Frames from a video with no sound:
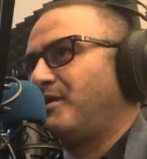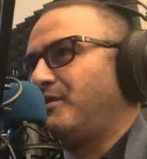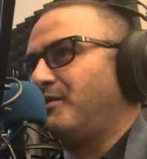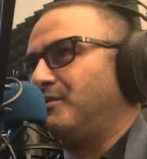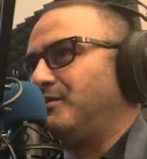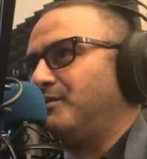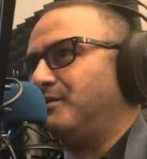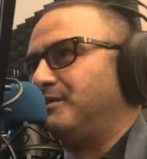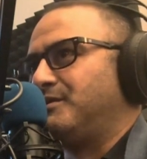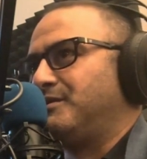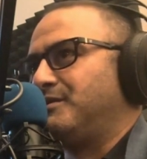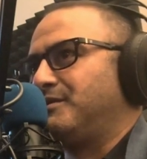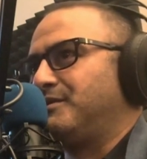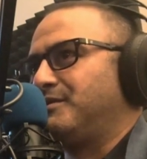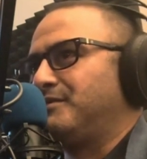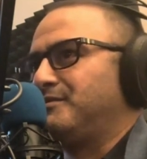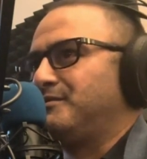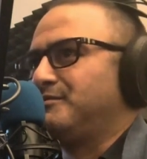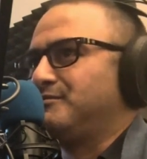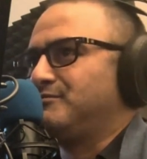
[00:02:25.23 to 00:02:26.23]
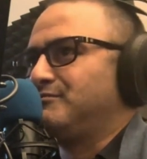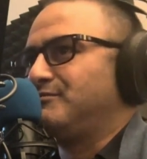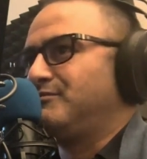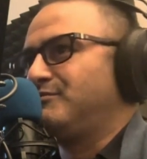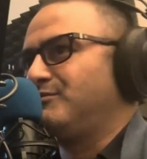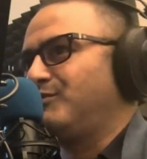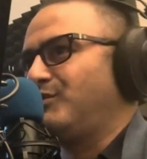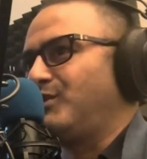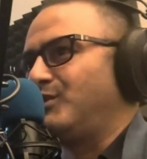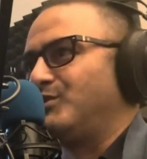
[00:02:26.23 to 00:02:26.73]
Und
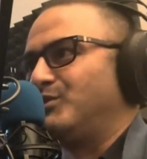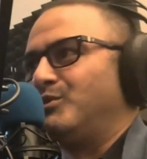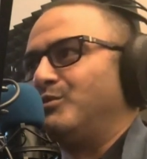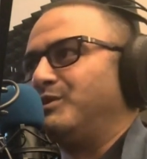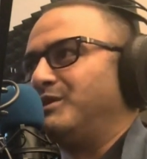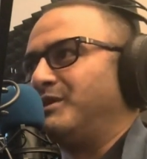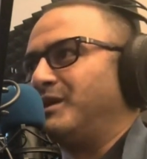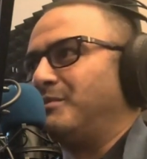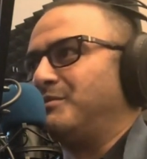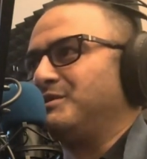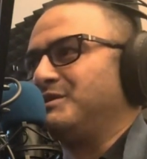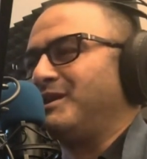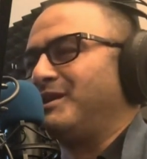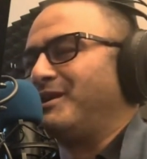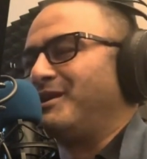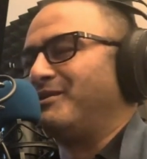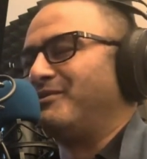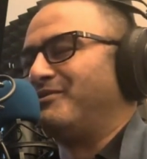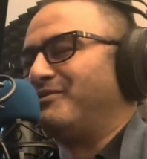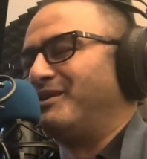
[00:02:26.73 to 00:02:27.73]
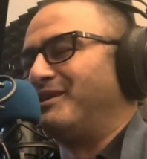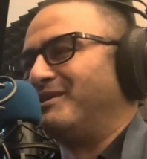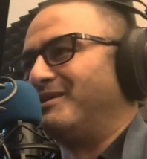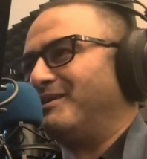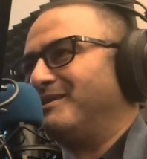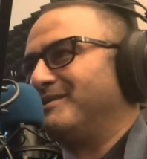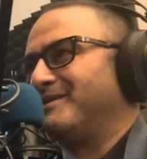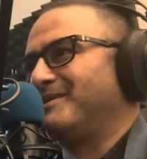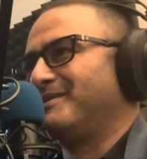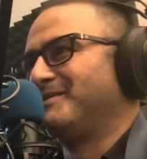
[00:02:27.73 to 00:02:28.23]
ja, somit habe ich dann angefangen
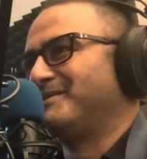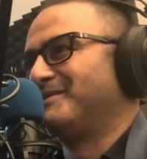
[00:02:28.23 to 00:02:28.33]
halt.